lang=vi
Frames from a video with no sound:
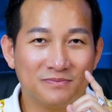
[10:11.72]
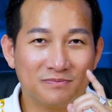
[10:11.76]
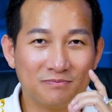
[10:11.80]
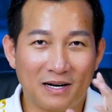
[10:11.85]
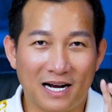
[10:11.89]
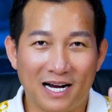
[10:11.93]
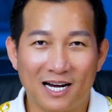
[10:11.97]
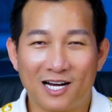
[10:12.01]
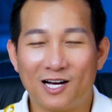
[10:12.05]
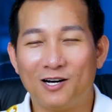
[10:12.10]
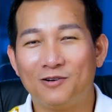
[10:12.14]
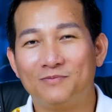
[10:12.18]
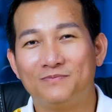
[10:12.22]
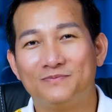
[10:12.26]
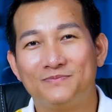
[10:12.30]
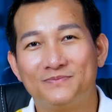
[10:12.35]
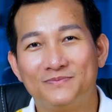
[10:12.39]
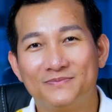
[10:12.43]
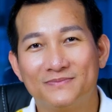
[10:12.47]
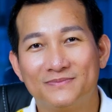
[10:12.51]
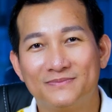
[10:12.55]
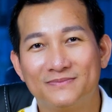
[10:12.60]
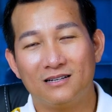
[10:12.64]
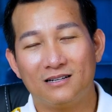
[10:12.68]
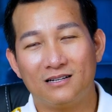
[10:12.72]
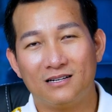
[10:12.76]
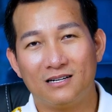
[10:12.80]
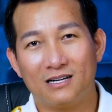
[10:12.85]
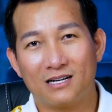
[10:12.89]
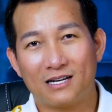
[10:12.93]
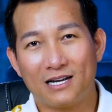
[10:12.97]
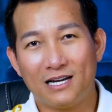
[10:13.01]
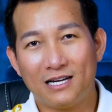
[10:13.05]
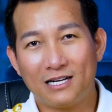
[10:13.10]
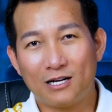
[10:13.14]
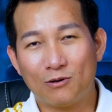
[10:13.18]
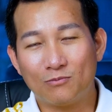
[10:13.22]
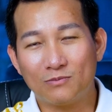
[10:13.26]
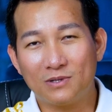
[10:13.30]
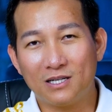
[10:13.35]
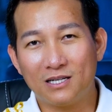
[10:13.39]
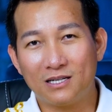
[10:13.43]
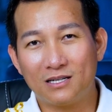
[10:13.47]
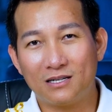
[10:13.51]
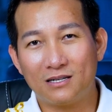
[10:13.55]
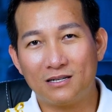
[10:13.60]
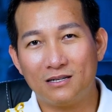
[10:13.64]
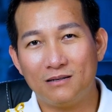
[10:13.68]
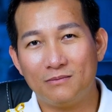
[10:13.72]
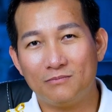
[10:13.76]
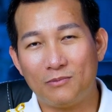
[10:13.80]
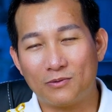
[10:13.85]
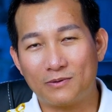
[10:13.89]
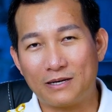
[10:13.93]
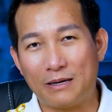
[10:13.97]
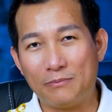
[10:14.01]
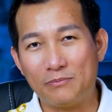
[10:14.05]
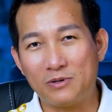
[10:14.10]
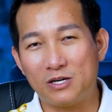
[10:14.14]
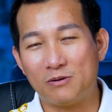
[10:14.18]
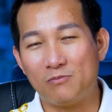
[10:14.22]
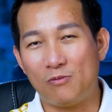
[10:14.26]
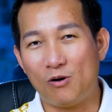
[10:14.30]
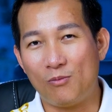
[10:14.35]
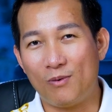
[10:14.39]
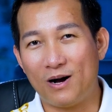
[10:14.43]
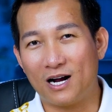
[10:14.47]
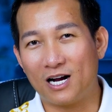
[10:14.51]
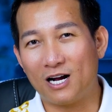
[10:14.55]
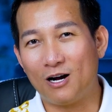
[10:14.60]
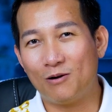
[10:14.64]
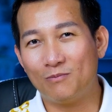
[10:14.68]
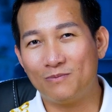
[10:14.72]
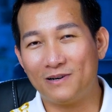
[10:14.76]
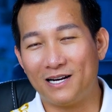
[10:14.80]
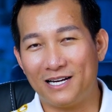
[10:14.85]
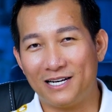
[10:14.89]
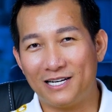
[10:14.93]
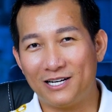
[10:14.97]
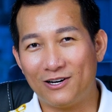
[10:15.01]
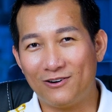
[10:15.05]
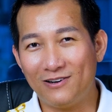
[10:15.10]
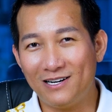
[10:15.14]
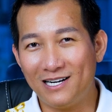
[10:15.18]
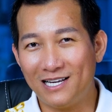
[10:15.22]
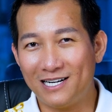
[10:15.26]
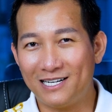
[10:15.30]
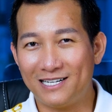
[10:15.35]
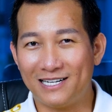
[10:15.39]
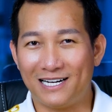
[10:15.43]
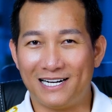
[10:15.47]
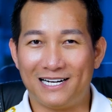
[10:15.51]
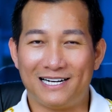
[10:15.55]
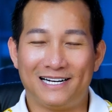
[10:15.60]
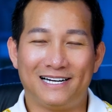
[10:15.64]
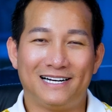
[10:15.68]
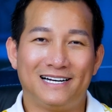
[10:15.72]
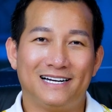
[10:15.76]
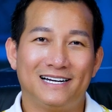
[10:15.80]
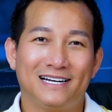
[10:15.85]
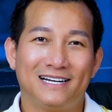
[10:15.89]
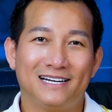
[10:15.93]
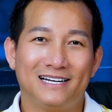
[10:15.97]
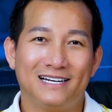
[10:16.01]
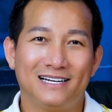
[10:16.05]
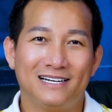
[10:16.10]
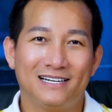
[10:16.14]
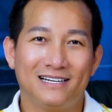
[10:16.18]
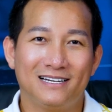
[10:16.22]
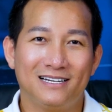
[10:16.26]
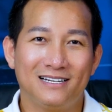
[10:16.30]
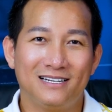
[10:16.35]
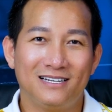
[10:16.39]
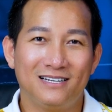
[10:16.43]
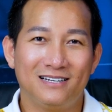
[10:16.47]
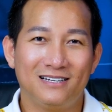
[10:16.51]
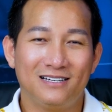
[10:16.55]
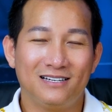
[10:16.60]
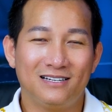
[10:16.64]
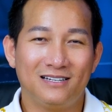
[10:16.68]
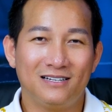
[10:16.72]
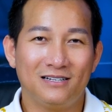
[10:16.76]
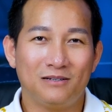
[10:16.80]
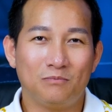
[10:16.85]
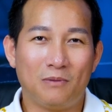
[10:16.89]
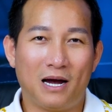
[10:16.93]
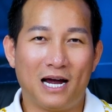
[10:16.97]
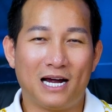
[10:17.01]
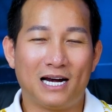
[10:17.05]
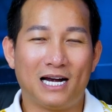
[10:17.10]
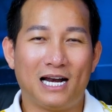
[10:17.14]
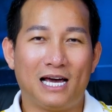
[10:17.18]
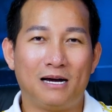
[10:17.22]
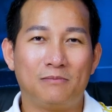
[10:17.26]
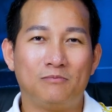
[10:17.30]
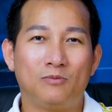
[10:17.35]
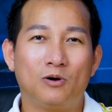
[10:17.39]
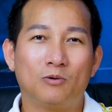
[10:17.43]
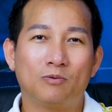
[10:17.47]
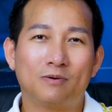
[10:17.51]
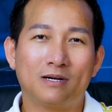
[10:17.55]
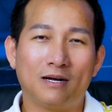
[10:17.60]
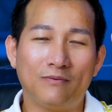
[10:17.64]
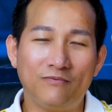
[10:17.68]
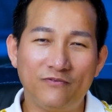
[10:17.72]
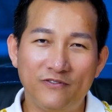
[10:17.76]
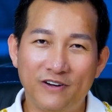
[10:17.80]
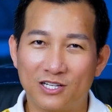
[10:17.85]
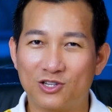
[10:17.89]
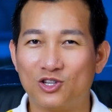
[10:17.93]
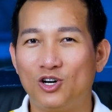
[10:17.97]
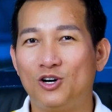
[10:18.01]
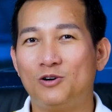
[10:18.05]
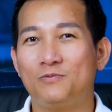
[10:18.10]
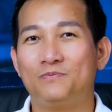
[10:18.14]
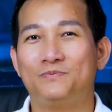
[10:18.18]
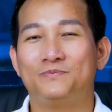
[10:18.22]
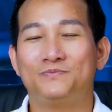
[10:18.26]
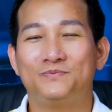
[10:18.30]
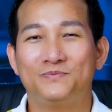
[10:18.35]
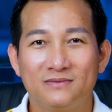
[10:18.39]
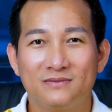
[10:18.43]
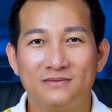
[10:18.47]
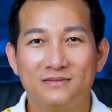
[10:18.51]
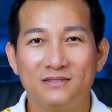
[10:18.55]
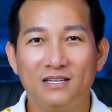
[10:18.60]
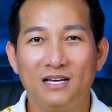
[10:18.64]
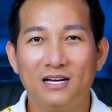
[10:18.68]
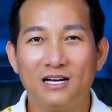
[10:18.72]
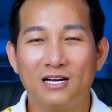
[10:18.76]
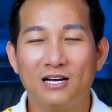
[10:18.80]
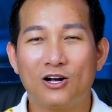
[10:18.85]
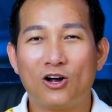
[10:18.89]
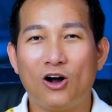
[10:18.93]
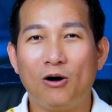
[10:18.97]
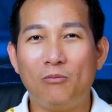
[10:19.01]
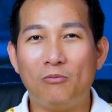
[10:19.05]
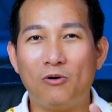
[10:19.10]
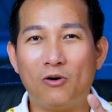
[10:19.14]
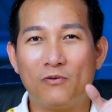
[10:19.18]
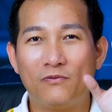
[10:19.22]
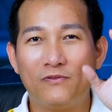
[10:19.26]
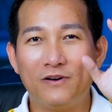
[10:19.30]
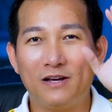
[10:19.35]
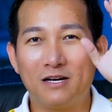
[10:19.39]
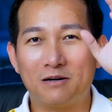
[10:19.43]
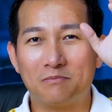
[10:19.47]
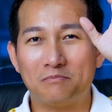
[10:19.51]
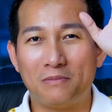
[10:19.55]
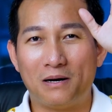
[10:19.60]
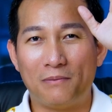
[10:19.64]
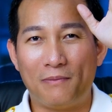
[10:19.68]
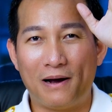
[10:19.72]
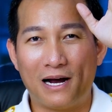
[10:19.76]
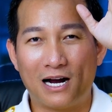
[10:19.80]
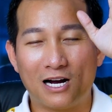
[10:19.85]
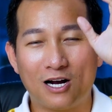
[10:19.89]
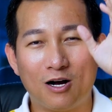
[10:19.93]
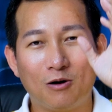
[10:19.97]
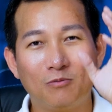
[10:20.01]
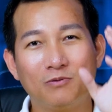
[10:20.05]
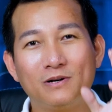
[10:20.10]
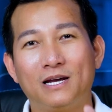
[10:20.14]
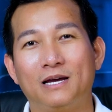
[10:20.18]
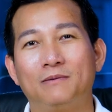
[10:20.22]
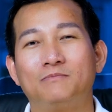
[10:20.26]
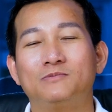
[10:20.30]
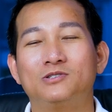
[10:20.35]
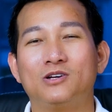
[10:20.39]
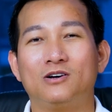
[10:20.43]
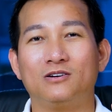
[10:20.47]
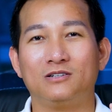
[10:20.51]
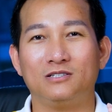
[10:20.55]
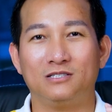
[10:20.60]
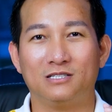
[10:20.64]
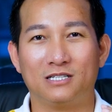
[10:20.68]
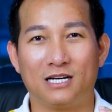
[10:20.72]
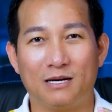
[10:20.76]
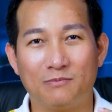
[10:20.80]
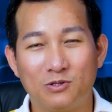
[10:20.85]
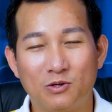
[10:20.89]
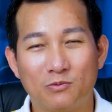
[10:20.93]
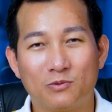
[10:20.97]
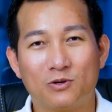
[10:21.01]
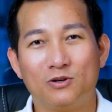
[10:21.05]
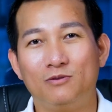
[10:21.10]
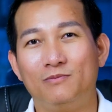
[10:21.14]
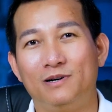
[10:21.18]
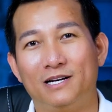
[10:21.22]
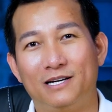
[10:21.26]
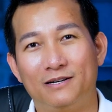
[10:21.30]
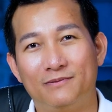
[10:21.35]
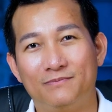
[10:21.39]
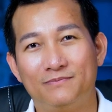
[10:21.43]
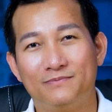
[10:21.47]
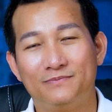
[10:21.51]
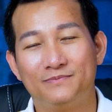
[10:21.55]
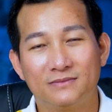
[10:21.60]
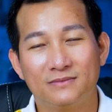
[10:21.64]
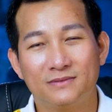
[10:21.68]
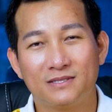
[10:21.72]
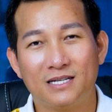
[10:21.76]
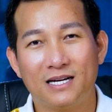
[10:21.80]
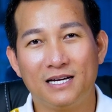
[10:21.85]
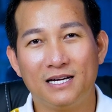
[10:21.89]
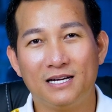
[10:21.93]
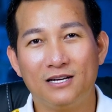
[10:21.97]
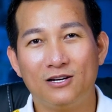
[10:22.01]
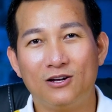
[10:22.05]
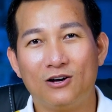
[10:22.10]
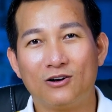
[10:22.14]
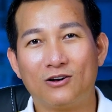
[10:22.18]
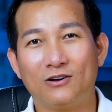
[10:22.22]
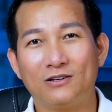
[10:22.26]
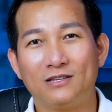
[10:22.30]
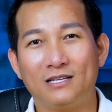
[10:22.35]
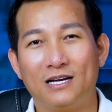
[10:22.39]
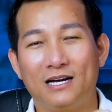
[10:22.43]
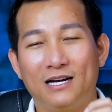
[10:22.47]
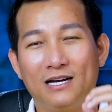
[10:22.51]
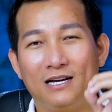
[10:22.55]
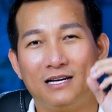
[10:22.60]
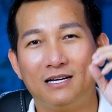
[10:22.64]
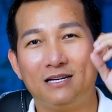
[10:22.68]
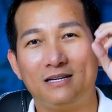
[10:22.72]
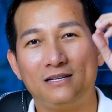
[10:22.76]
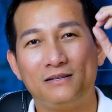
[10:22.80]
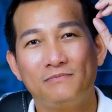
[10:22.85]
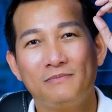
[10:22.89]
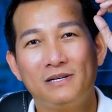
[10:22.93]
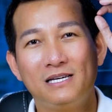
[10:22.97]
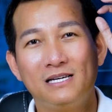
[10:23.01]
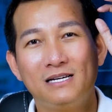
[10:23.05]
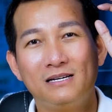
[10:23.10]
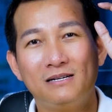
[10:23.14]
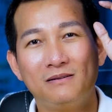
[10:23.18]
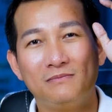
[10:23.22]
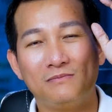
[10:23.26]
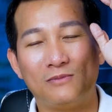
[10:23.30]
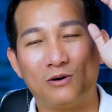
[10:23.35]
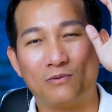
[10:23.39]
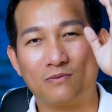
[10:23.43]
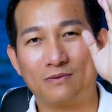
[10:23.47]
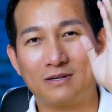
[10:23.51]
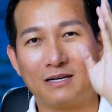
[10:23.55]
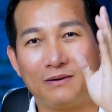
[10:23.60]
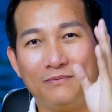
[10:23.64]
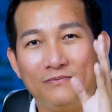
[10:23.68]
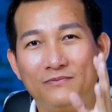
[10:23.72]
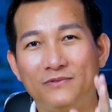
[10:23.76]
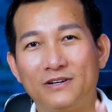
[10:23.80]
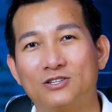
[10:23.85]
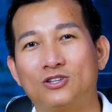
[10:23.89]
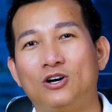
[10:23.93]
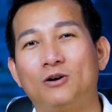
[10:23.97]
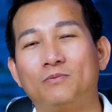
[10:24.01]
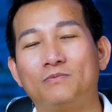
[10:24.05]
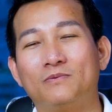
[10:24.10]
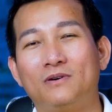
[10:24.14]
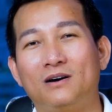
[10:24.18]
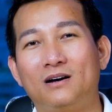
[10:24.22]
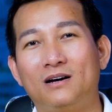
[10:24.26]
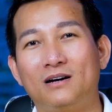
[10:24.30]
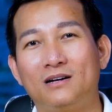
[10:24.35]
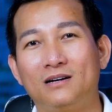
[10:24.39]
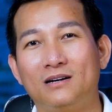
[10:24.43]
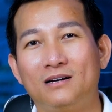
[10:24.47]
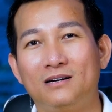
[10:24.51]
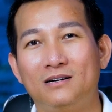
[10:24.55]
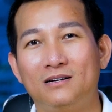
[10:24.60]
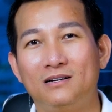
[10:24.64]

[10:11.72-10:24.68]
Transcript: bằng không à, cái công thức 100 trừ 1 bằng không này nói lên rằng bạn làm 100 việc tốt nhưng có một việc mà bạn không kiểm soát được cảm xúc của mình thì nó có thể biến 100 việc tốt đó